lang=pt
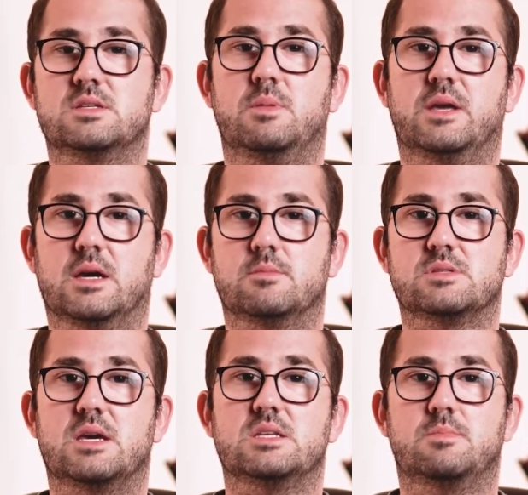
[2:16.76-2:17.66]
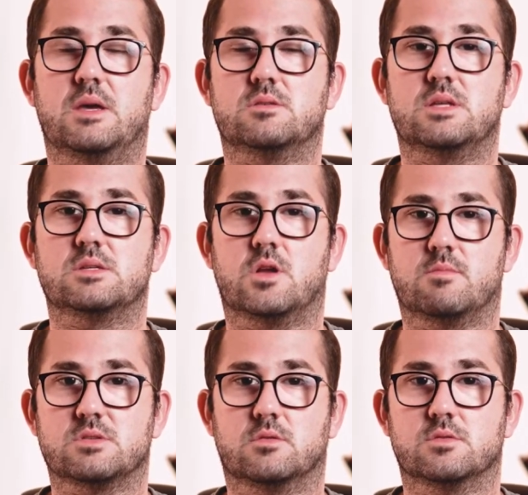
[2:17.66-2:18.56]
explicamos a respeito das
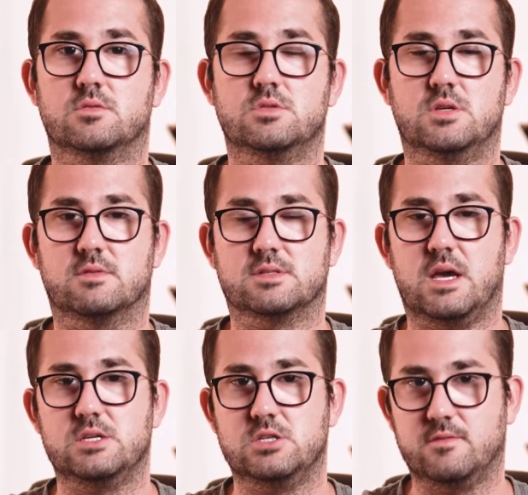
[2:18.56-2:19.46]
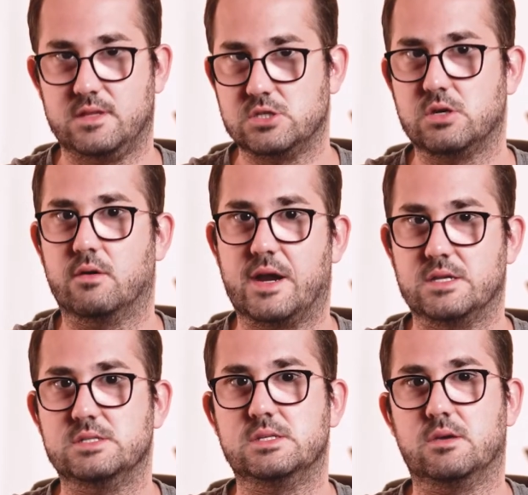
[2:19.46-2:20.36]
normas construtivas. A gente vai deixar o
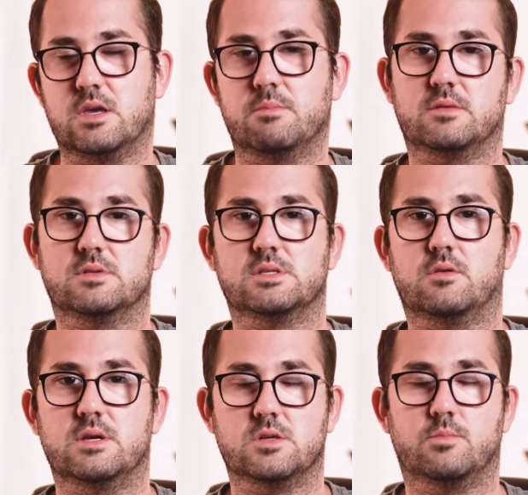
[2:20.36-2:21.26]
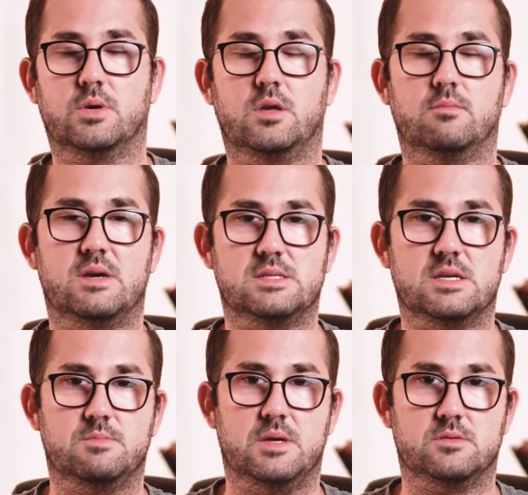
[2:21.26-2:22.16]
cardzinho aqui para você conhecer um pouquinho mais a
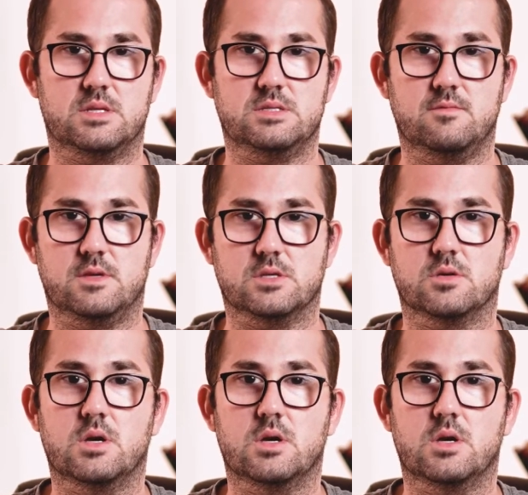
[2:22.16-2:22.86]
respeito desse vídeo.